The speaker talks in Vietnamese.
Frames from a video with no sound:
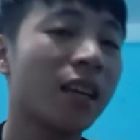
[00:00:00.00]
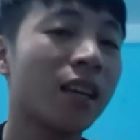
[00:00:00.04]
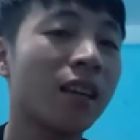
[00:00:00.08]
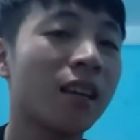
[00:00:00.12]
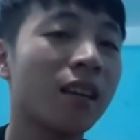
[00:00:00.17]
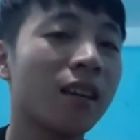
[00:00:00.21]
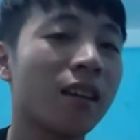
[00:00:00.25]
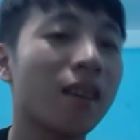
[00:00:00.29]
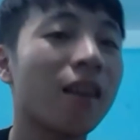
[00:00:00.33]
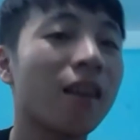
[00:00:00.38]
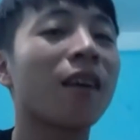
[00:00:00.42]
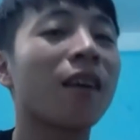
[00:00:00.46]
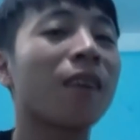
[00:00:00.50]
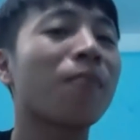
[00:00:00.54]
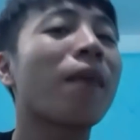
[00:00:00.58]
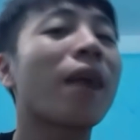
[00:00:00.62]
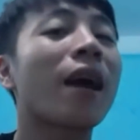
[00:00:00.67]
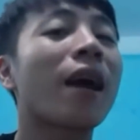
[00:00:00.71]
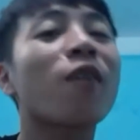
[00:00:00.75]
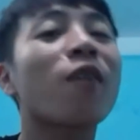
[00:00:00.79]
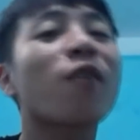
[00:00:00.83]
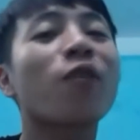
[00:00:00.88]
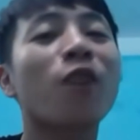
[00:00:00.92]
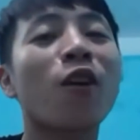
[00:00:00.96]
nên là
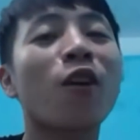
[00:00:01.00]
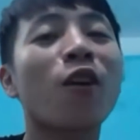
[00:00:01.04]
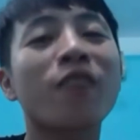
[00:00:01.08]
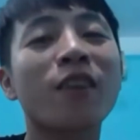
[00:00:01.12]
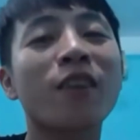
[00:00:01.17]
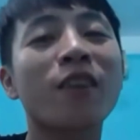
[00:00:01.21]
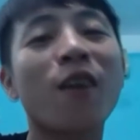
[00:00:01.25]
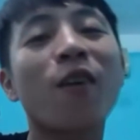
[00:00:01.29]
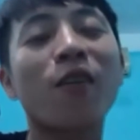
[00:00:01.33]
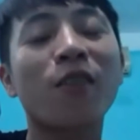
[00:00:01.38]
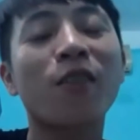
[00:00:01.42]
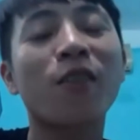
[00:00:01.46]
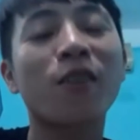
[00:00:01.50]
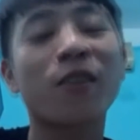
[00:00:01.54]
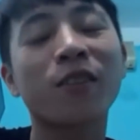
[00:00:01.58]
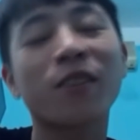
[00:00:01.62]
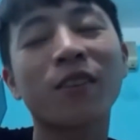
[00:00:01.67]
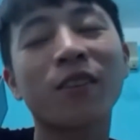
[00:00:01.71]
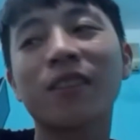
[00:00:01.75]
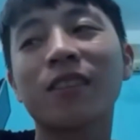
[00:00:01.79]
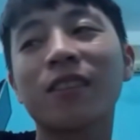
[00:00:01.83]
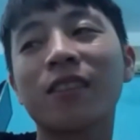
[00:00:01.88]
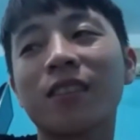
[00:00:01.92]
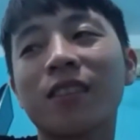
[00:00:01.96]
má con nói với con
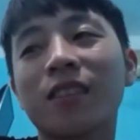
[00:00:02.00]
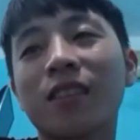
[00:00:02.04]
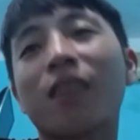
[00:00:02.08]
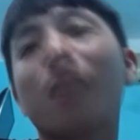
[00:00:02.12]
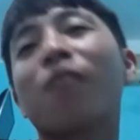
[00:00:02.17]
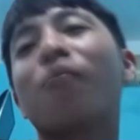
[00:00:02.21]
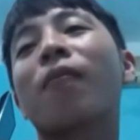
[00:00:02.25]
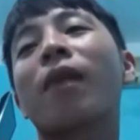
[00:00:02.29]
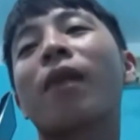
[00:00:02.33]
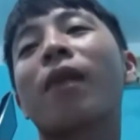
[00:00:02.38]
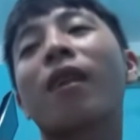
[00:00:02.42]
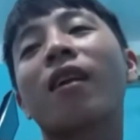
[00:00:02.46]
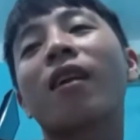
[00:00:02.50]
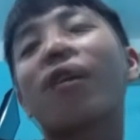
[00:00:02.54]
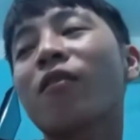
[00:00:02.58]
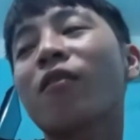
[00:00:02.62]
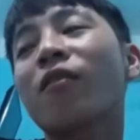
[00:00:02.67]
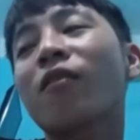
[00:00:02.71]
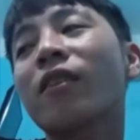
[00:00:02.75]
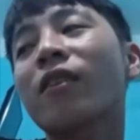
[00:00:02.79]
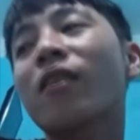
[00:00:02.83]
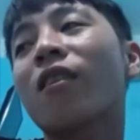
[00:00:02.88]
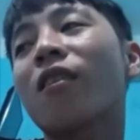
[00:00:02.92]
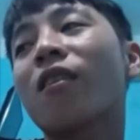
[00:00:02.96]
nên má nói
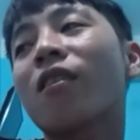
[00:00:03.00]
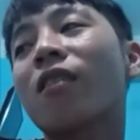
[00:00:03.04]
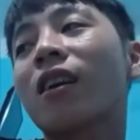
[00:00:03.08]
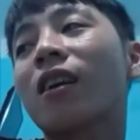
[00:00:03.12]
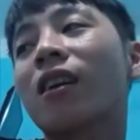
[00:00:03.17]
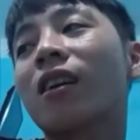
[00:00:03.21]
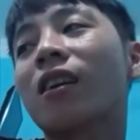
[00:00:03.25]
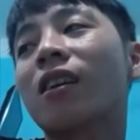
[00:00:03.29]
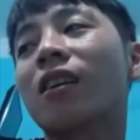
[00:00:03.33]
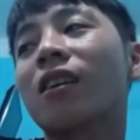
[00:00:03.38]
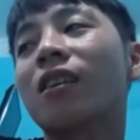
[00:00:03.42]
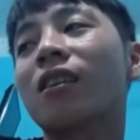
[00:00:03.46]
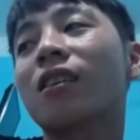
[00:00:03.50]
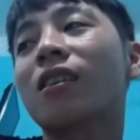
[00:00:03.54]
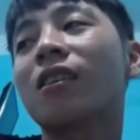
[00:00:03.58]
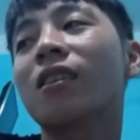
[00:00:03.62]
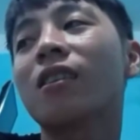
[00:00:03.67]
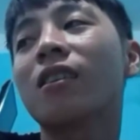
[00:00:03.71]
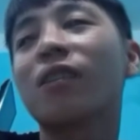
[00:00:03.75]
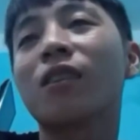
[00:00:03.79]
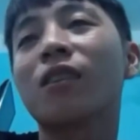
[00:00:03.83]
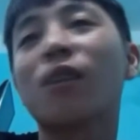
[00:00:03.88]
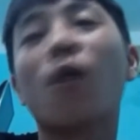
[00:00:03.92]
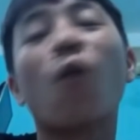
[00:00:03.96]
với con là
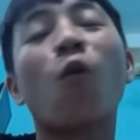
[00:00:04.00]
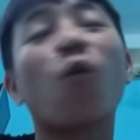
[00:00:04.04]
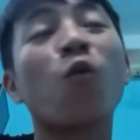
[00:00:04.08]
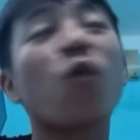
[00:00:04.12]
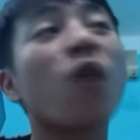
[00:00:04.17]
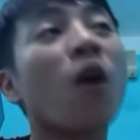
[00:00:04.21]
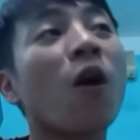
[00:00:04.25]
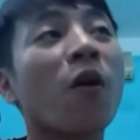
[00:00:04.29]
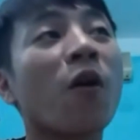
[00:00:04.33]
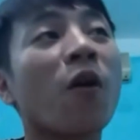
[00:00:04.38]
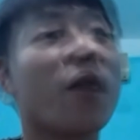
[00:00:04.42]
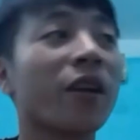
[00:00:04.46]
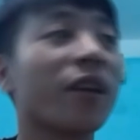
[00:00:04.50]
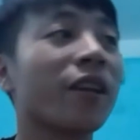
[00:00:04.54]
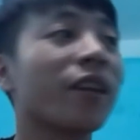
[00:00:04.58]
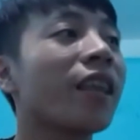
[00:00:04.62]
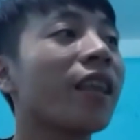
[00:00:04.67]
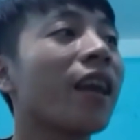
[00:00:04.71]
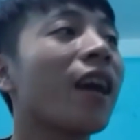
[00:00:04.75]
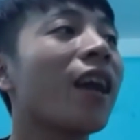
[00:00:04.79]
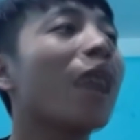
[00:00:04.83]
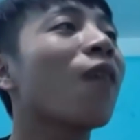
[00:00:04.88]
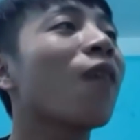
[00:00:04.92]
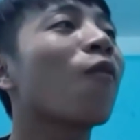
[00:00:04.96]
đủ rồi như
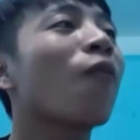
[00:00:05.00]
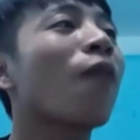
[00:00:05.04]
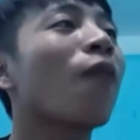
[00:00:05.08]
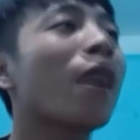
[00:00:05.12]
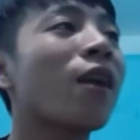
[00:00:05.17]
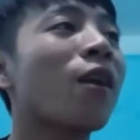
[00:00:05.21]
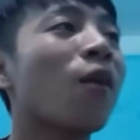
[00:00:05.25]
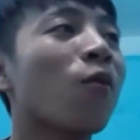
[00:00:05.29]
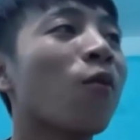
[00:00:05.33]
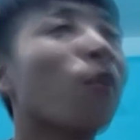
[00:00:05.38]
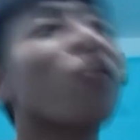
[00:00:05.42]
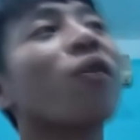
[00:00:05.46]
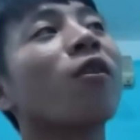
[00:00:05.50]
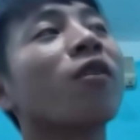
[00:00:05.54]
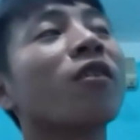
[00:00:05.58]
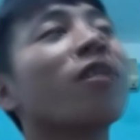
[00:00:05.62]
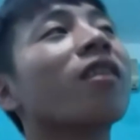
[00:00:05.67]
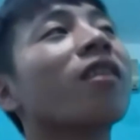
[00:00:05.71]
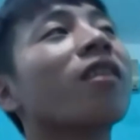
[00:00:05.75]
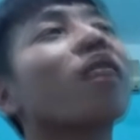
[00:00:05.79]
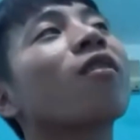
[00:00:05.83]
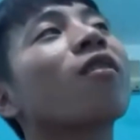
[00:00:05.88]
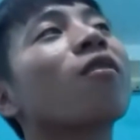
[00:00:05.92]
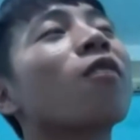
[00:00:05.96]
thế là quá đủ rồi
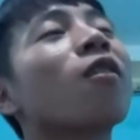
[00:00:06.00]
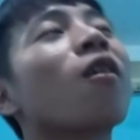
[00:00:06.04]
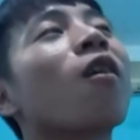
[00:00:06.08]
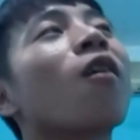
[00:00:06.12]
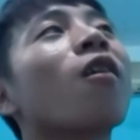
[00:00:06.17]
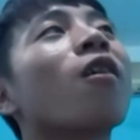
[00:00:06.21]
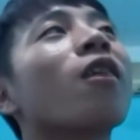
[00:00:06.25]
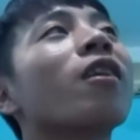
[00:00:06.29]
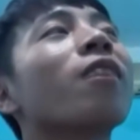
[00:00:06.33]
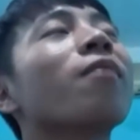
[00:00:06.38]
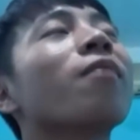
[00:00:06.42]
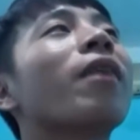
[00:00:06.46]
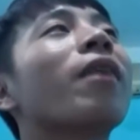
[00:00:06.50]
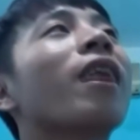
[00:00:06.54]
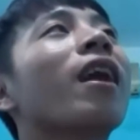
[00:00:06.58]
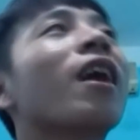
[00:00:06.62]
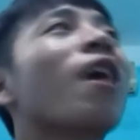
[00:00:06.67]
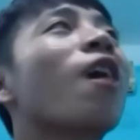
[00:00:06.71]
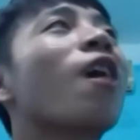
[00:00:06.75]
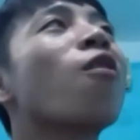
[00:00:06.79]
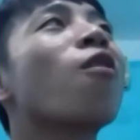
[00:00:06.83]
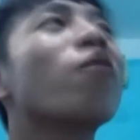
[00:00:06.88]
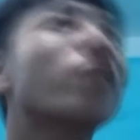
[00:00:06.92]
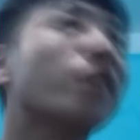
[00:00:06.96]
tao không coi mày là
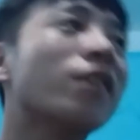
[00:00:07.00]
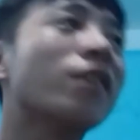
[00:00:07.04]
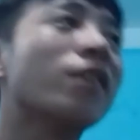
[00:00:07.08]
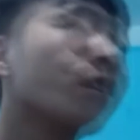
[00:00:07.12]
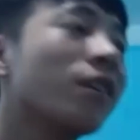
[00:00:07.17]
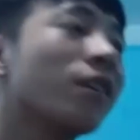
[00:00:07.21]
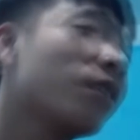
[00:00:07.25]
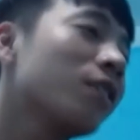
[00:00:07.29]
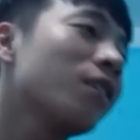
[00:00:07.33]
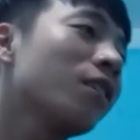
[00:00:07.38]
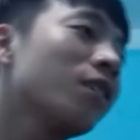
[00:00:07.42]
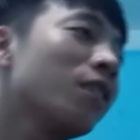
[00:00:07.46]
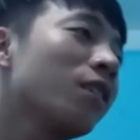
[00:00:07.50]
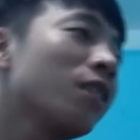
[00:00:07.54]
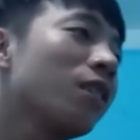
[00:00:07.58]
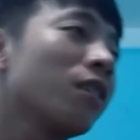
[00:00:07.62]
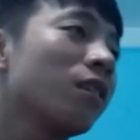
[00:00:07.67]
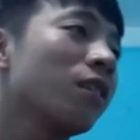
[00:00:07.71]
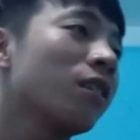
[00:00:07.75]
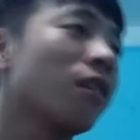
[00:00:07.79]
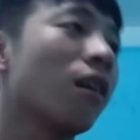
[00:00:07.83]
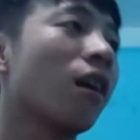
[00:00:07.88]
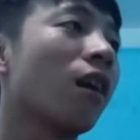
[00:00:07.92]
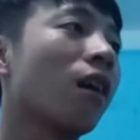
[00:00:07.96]
con nữa
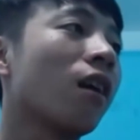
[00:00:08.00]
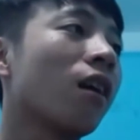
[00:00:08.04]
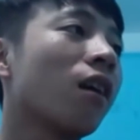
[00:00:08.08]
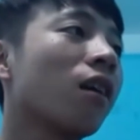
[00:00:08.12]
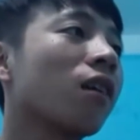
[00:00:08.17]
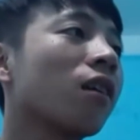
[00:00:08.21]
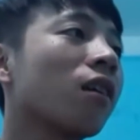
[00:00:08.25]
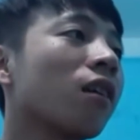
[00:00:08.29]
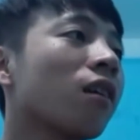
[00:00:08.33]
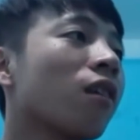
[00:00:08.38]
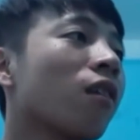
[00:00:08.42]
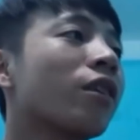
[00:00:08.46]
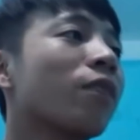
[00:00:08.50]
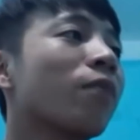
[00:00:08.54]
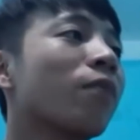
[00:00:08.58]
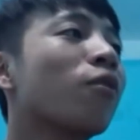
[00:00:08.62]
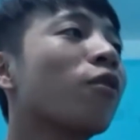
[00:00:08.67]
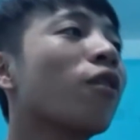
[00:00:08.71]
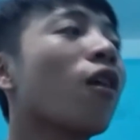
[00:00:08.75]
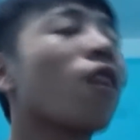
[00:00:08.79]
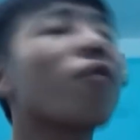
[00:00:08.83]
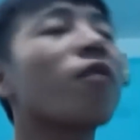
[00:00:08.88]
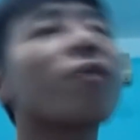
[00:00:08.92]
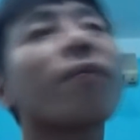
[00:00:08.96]
à, con chỉ muốn
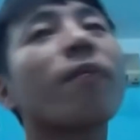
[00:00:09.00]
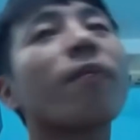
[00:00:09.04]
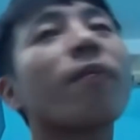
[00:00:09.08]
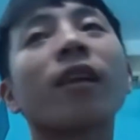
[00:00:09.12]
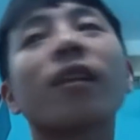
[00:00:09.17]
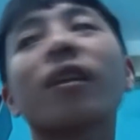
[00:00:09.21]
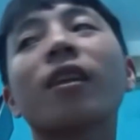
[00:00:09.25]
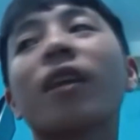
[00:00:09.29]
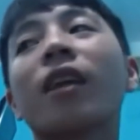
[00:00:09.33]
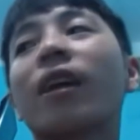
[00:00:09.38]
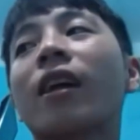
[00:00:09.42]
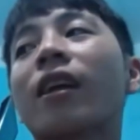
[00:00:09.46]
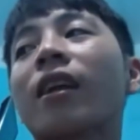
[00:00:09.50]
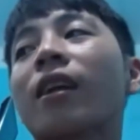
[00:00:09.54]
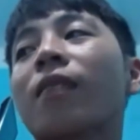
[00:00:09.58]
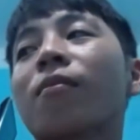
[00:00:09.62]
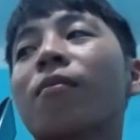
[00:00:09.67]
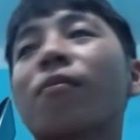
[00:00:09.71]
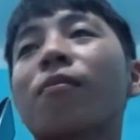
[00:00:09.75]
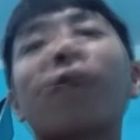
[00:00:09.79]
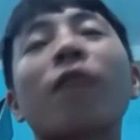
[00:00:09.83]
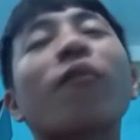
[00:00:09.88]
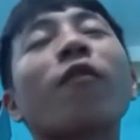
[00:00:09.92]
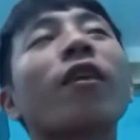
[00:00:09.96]
nói với má thế này là
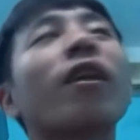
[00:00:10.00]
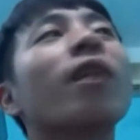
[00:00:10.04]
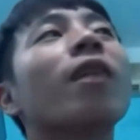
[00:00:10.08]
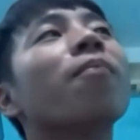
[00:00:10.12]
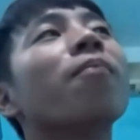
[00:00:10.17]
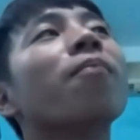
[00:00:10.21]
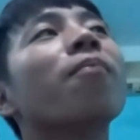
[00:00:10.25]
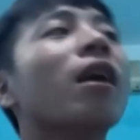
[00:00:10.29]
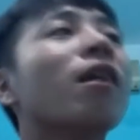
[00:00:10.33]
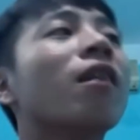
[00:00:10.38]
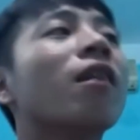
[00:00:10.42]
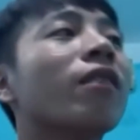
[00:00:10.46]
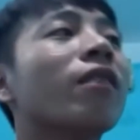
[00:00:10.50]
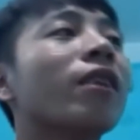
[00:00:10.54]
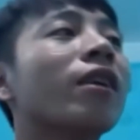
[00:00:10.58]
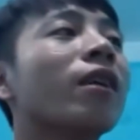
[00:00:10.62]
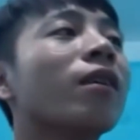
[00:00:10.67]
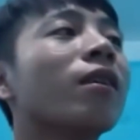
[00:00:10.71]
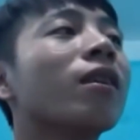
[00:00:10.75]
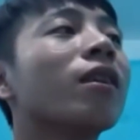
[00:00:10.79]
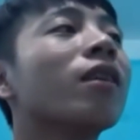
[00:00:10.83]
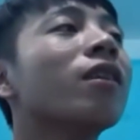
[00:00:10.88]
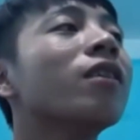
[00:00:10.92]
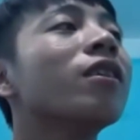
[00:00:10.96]
má phải nên mừng
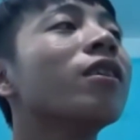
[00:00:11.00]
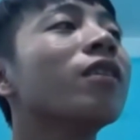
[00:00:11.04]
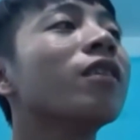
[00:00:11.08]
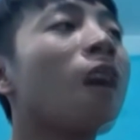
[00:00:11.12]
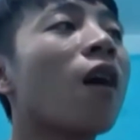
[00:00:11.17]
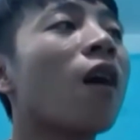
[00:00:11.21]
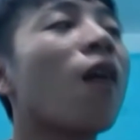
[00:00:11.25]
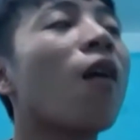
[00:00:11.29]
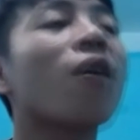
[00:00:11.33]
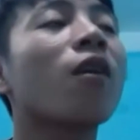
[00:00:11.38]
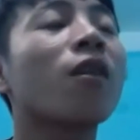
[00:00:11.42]
những đứa như con